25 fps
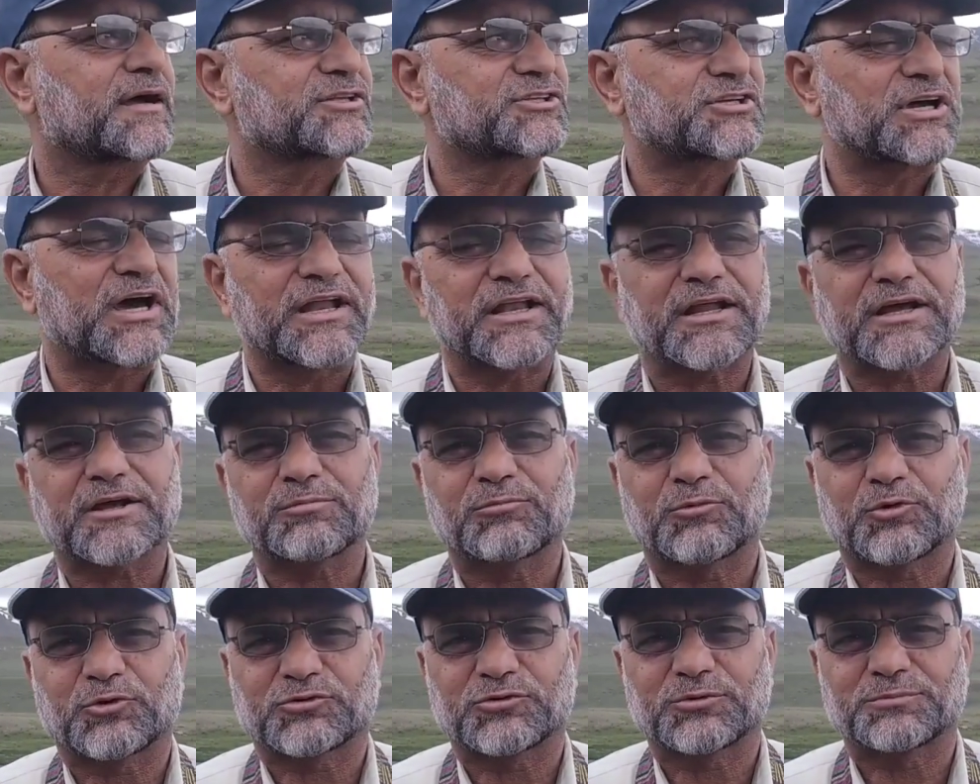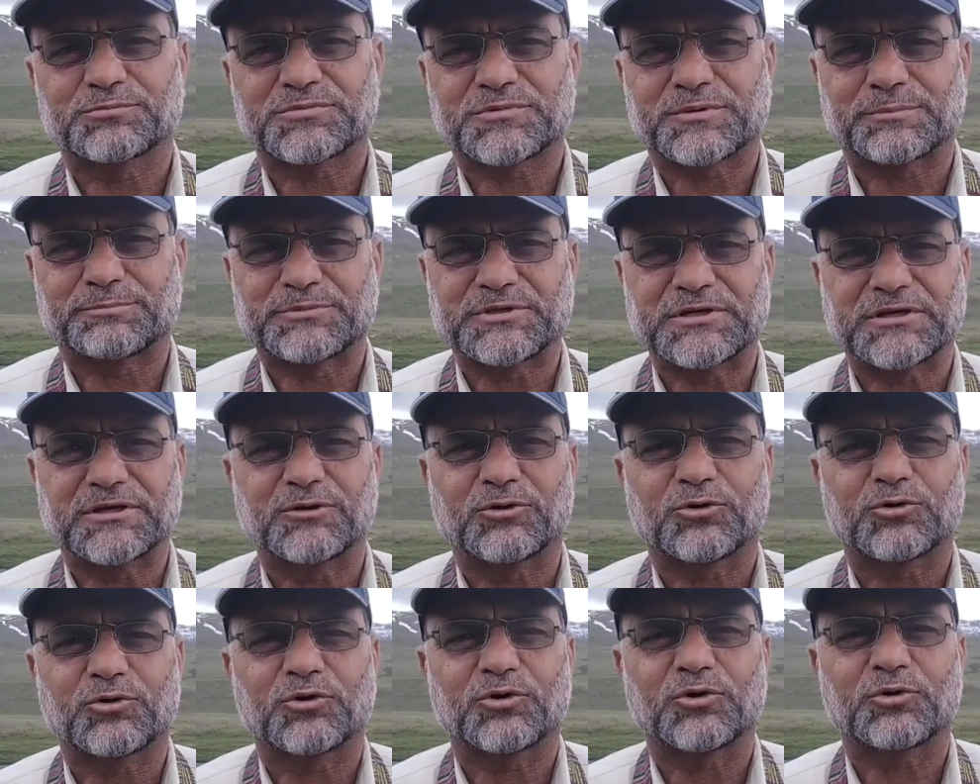अचानक मौसम
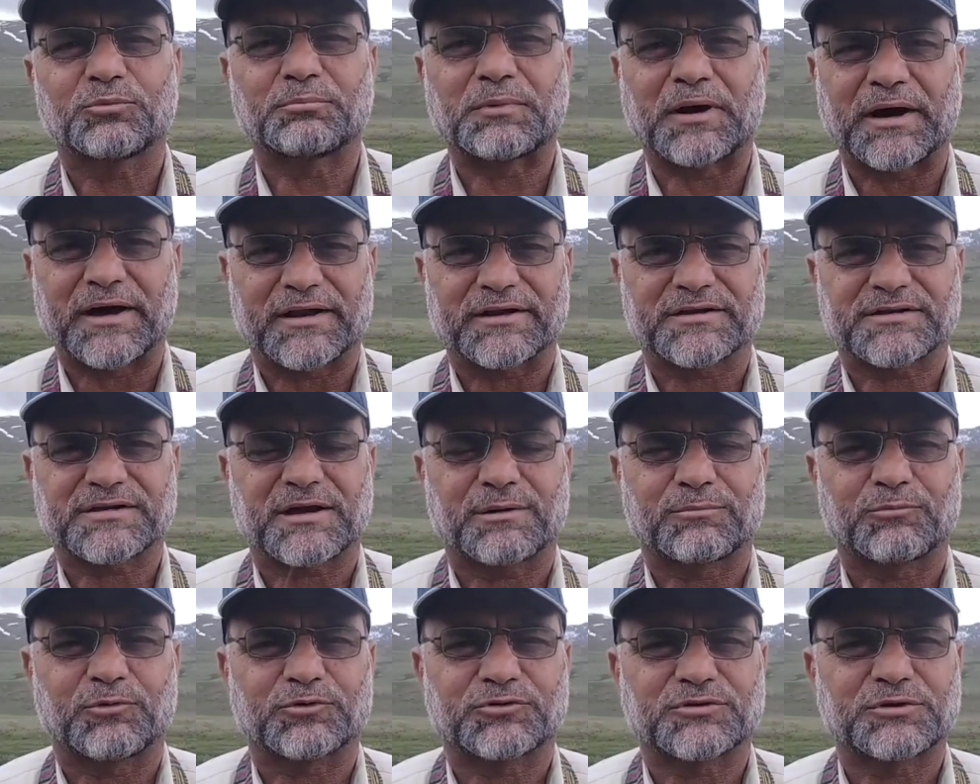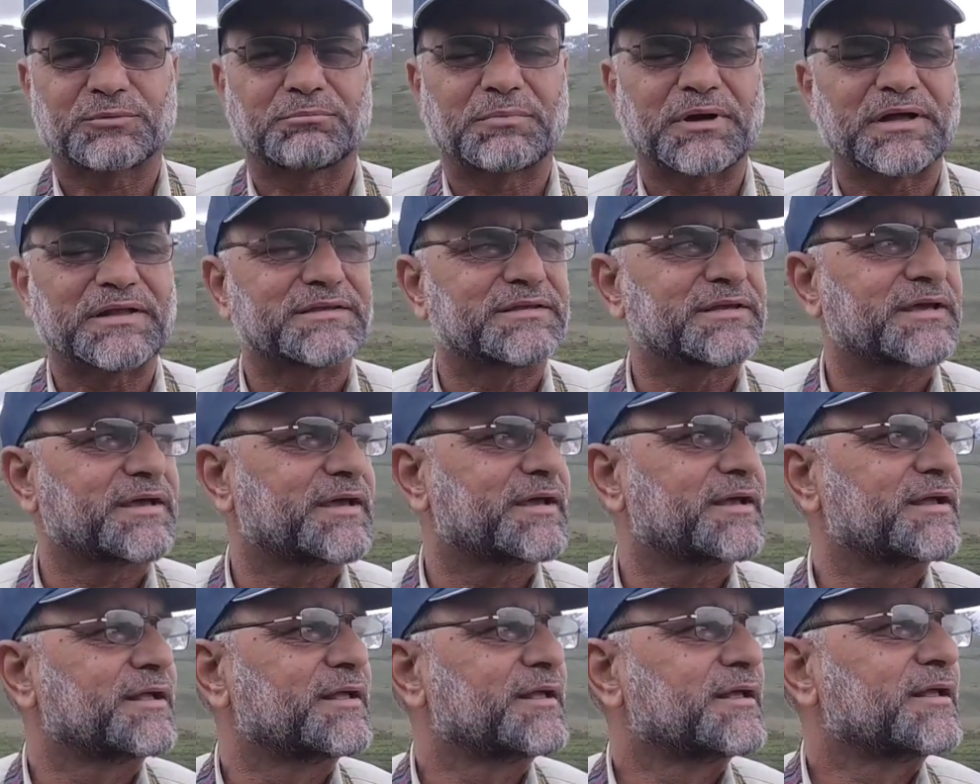तब्दील हो बारिश का मौसम बन
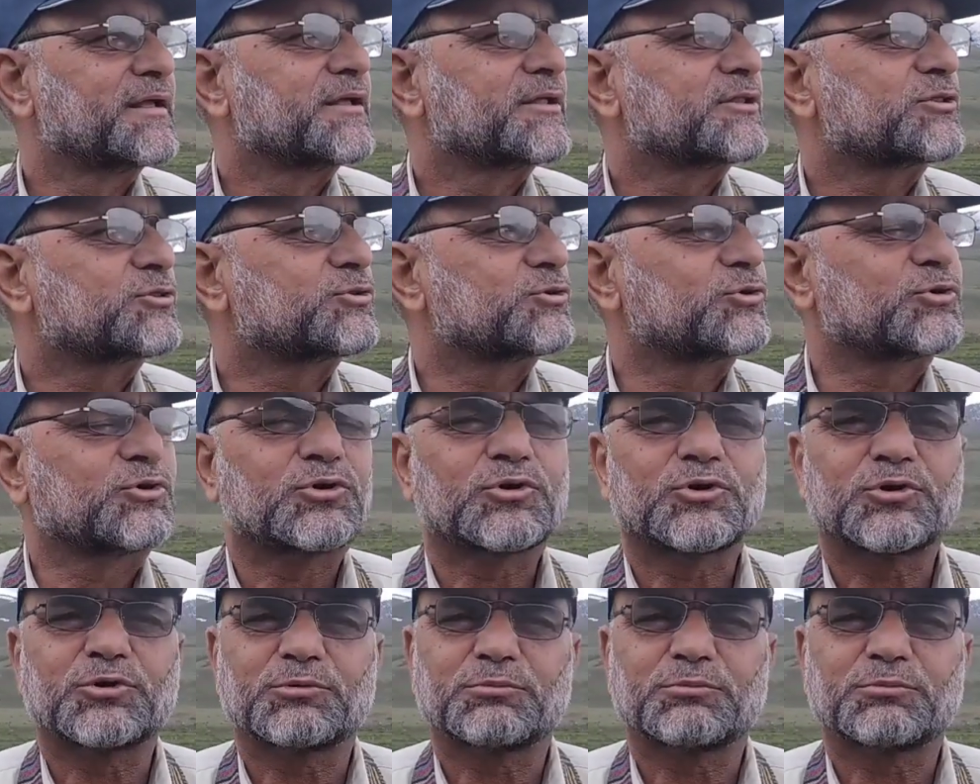जाए तो